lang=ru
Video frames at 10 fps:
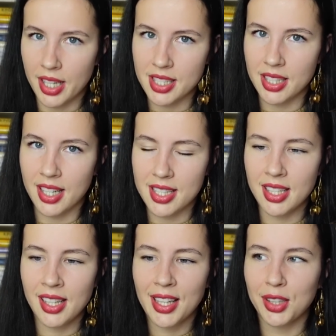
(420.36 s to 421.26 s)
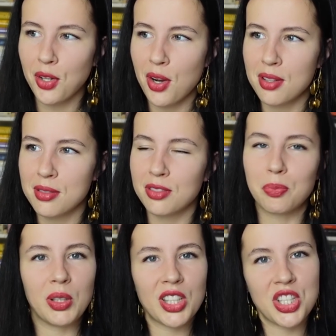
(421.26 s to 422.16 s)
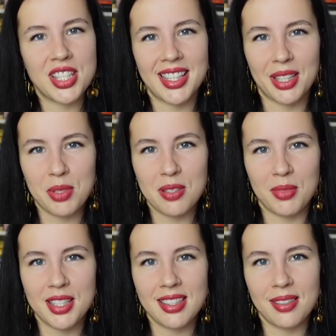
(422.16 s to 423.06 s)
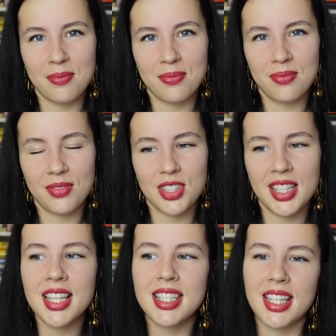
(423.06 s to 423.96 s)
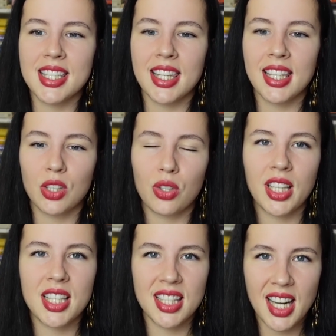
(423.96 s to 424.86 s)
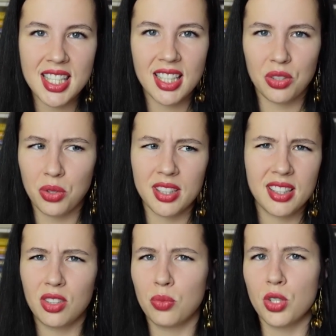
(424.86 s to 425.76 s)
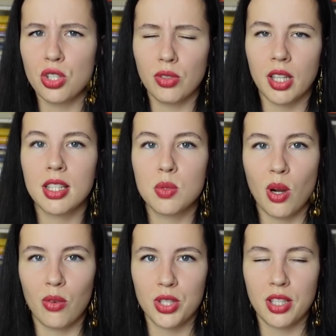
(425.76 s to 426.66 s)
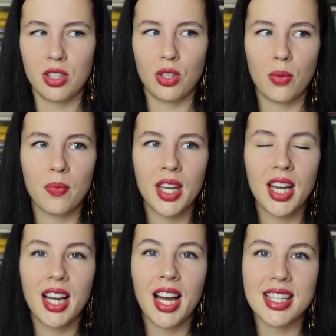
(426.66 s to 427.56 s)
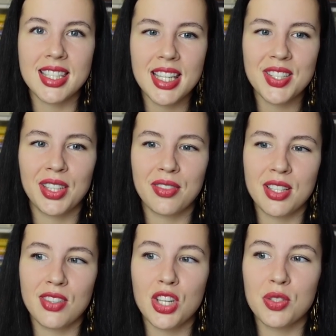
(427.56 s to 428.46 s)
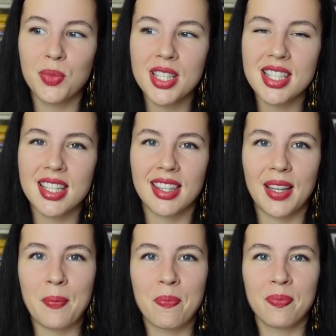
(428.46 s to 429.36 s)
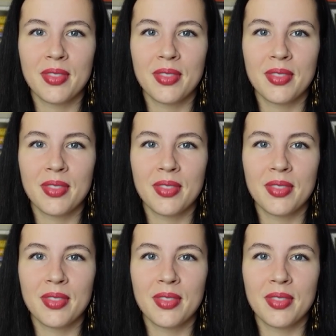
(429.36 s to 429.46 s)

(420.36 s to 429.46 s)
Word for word: на один раз, но в положительном смысле. Знаете, есть книги, которые на один раз, которые ты думаешь, ну ладно, избавлюсь от нее. А здесь вот я возвращаюсь мысленно,